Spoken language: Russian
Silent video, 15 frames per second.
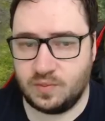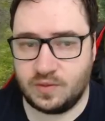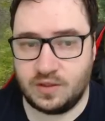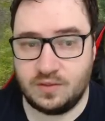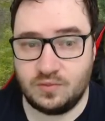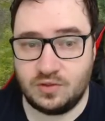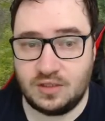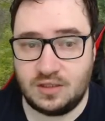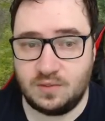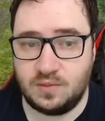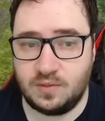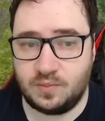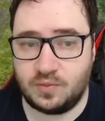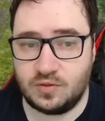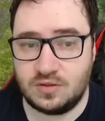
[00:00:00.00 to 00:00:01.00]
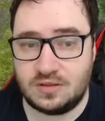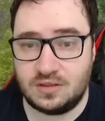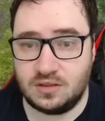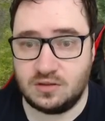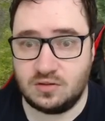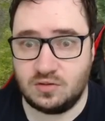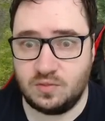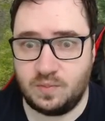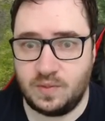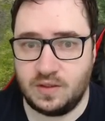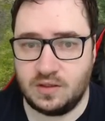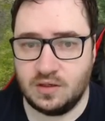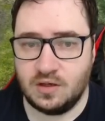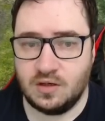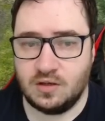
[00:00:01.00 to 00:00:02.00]
Ему надо было просто отступить.
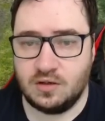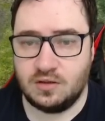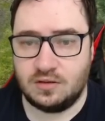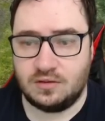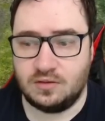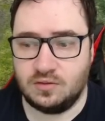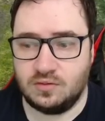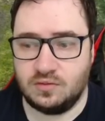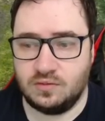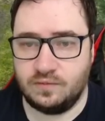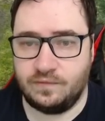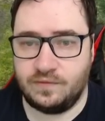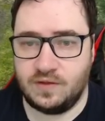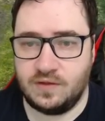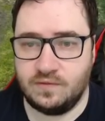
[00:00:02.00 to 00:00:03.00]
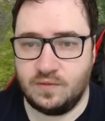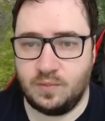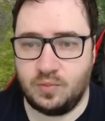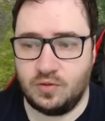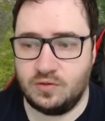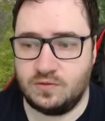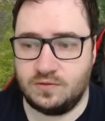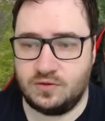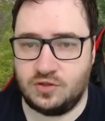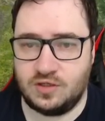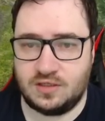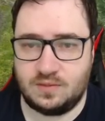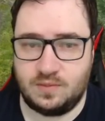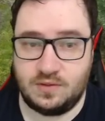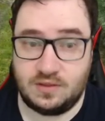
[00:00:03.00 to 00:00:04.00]
В его пользу
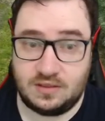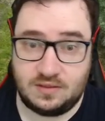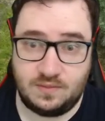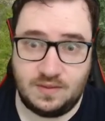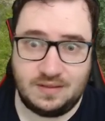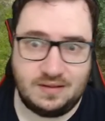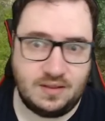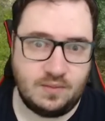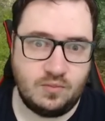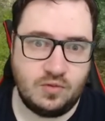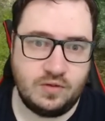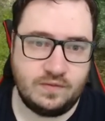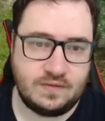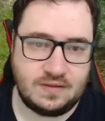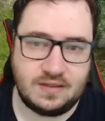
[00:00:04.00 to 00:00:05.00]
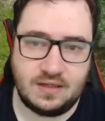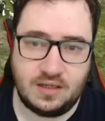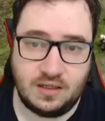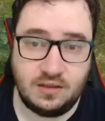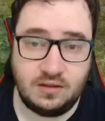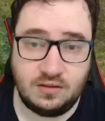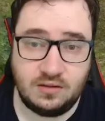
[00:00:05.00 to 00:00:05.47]
сейчас был размен, на мой взгляд.